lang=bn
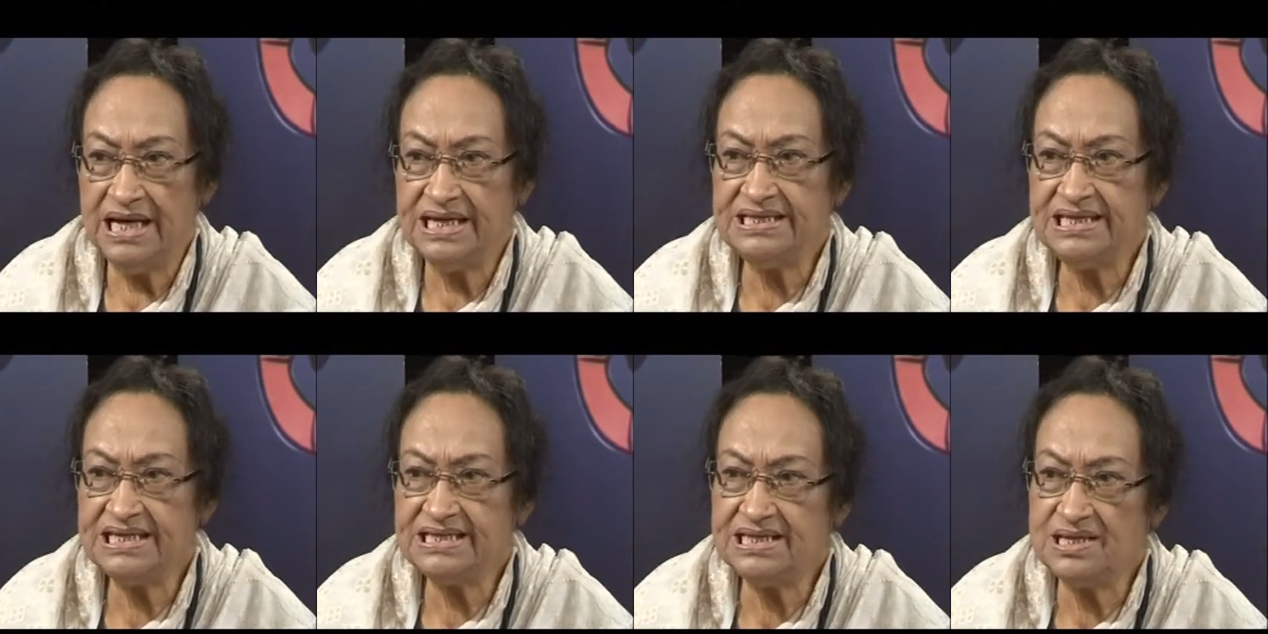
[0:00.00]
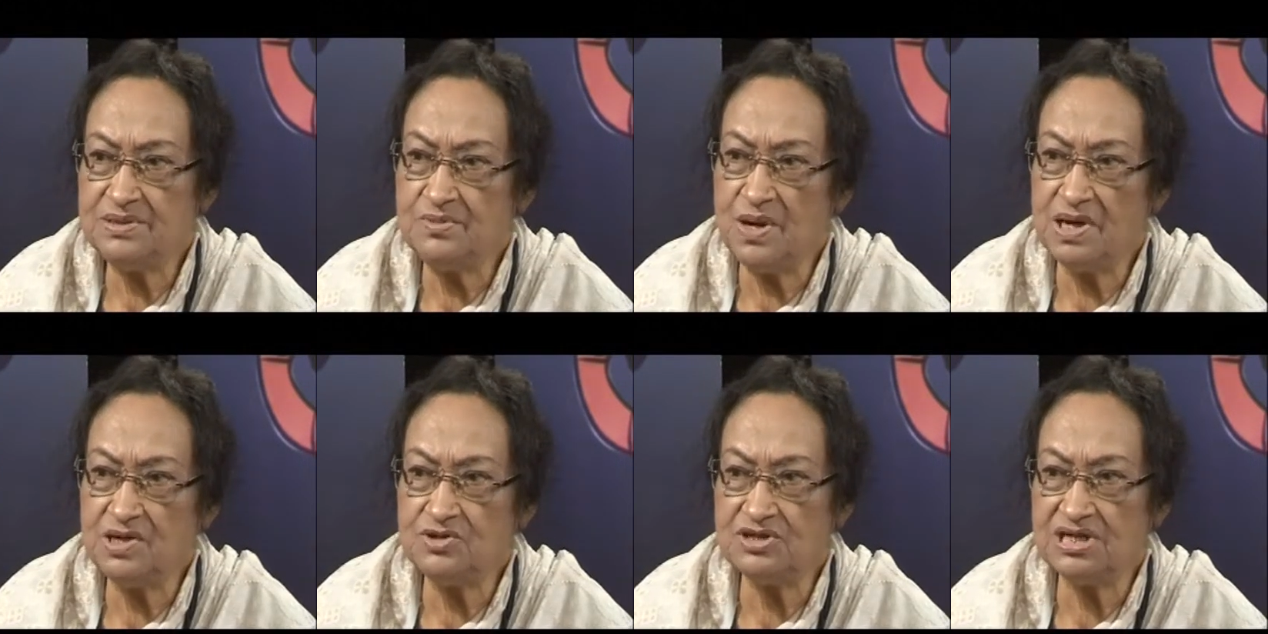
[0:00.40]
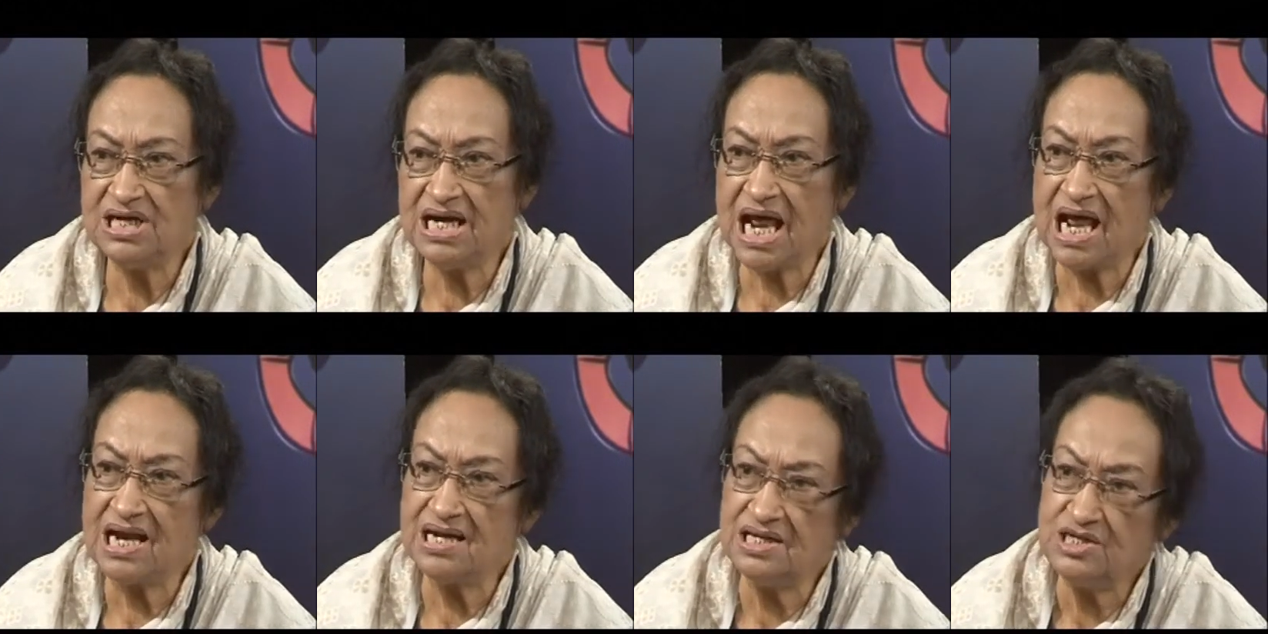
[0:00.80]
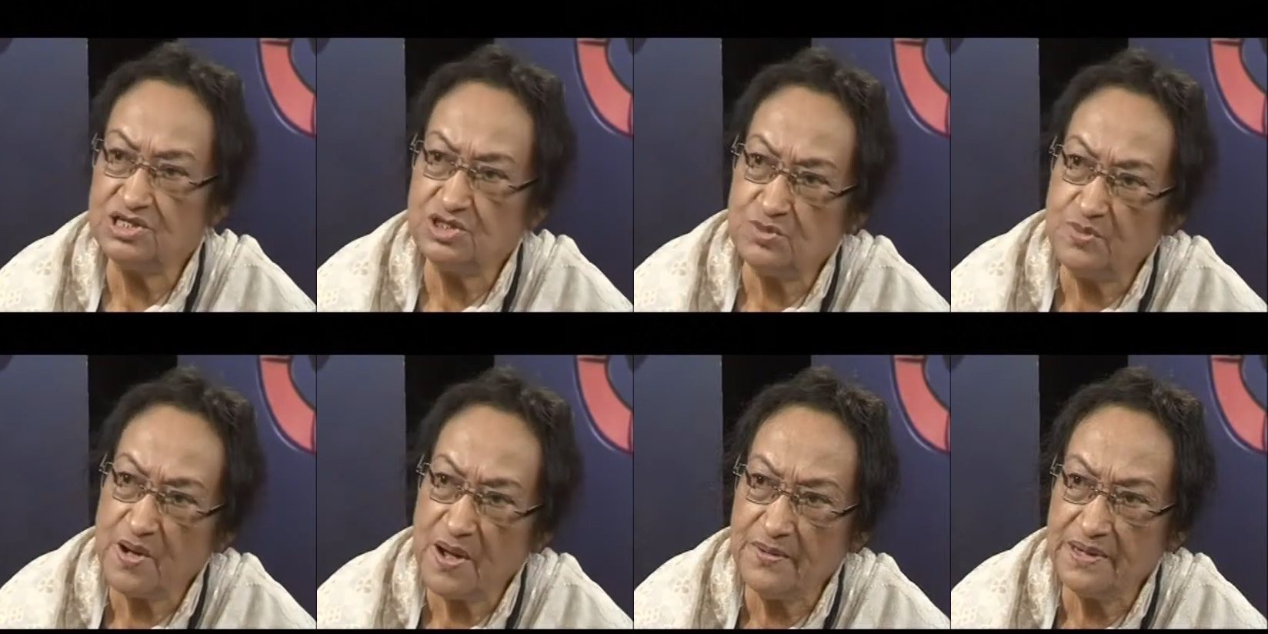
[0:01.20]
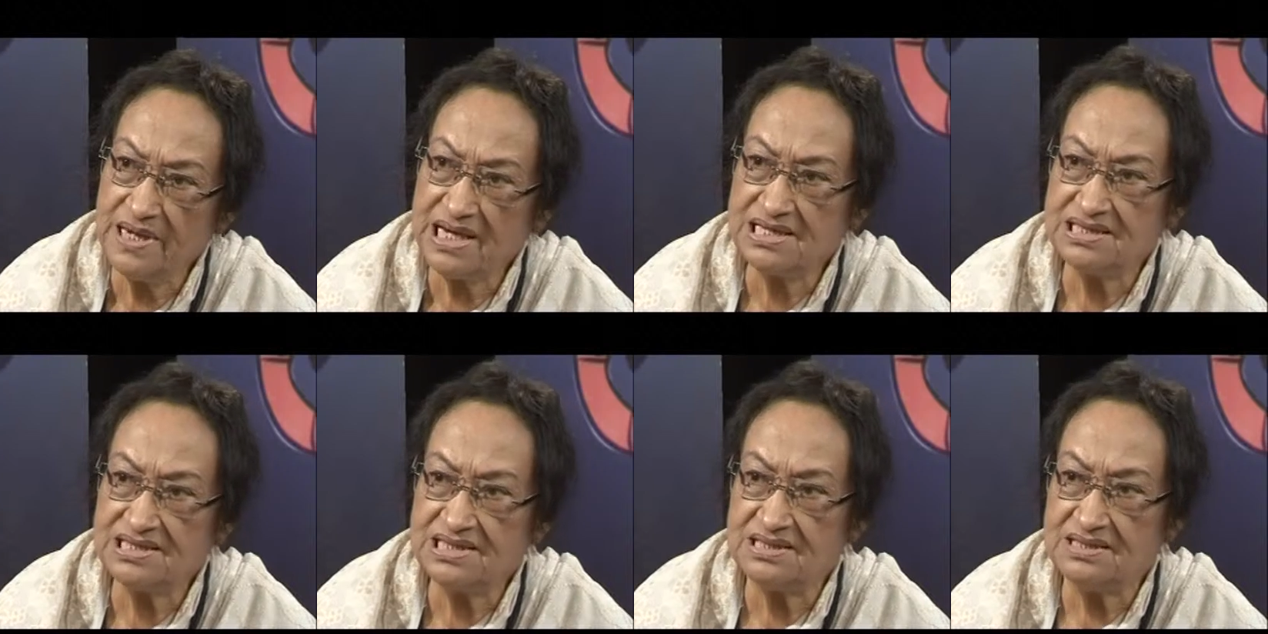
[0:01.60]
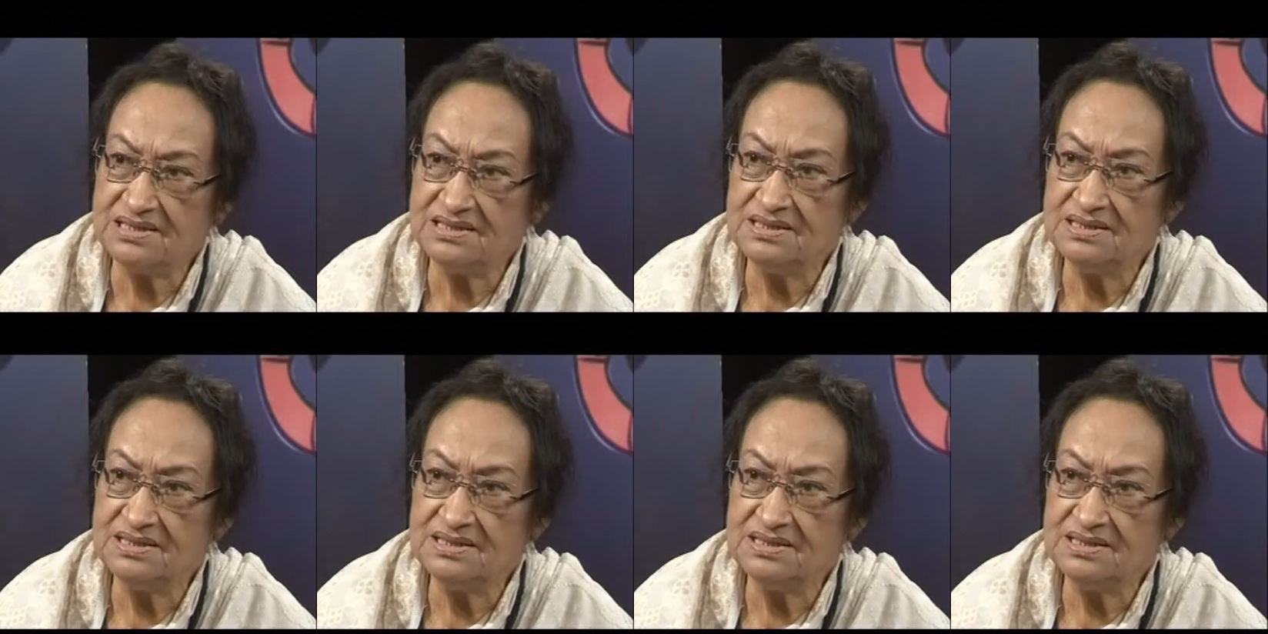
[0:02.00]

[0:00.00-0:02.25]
এদেশের মানুষের আর কিছু ভাবার আছে